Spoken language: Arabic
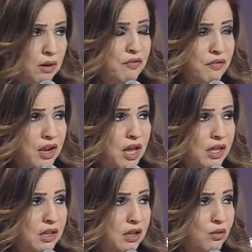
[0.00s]
ما يفل
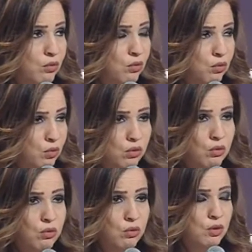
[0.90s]
حدا
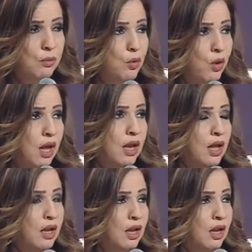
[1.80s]
ويبقوا على